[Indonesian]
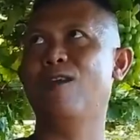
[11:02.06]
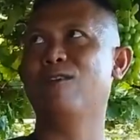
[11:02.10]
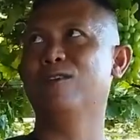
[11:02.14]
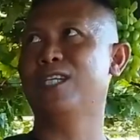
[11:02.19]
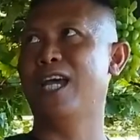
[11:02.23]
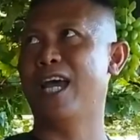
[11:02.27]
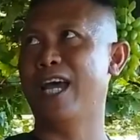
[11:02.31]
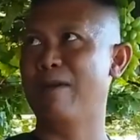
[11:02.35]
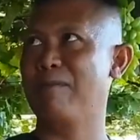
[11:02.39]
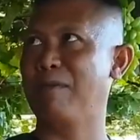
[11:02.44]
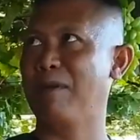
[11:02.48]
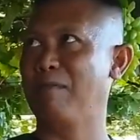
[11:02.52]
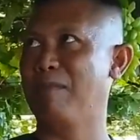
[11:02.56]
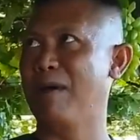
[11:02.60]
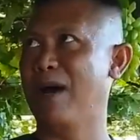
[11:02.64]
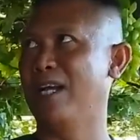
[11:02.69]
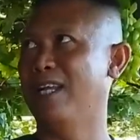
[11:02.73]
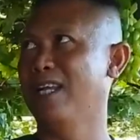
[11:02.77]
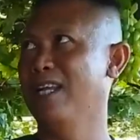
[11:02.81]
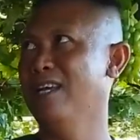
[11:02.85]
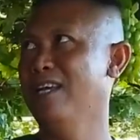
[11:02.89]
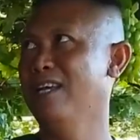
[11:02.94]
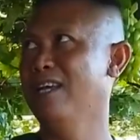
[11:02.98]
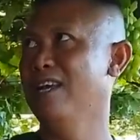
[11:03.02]
kalau saya
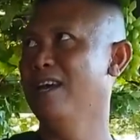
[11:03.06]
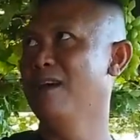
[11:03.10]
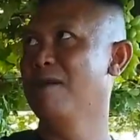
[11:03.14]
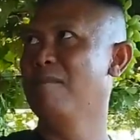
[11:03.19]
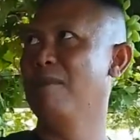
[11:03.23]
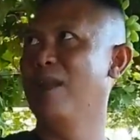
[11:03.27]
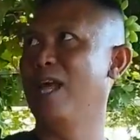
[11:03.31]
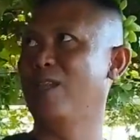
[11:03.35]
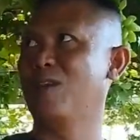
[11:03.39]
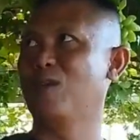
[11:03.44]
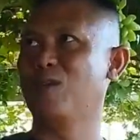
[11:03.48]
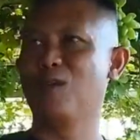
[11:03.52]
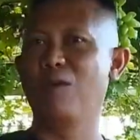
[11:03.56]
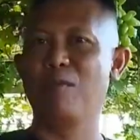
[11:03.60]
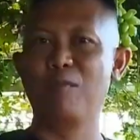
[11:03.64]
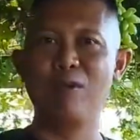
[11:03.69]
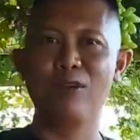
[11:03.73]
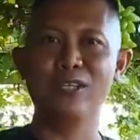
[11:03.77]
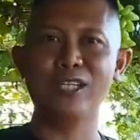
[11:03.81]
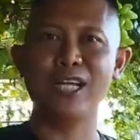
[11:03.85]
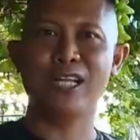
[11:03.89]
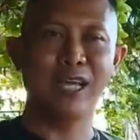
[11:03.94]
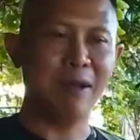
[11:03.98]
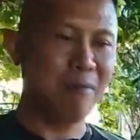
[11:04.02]
pribadi melihat kutu
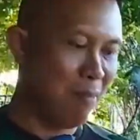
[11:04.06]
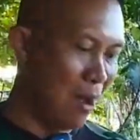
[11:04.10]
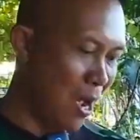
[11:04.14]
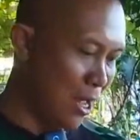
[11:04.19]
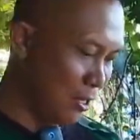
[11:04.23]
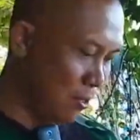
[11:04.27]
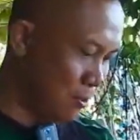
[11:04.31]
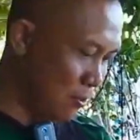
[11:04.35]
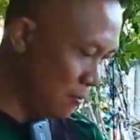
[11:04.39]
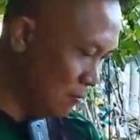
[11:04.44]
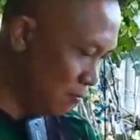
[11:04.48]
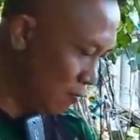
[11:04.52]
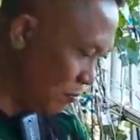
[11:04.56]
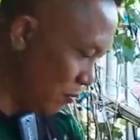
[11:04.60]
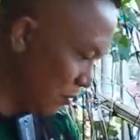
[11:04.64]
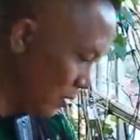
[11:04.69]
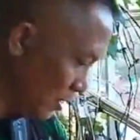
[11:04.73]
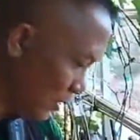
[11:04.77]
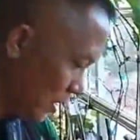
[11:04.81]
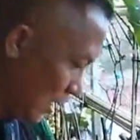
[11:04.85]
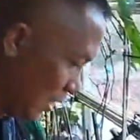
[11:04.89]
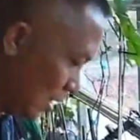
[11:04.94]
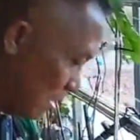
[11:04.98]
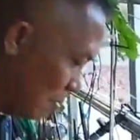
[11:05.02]
kebul saya tembak tuh.
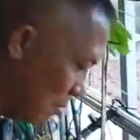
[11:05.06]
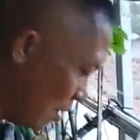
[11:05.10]
Saya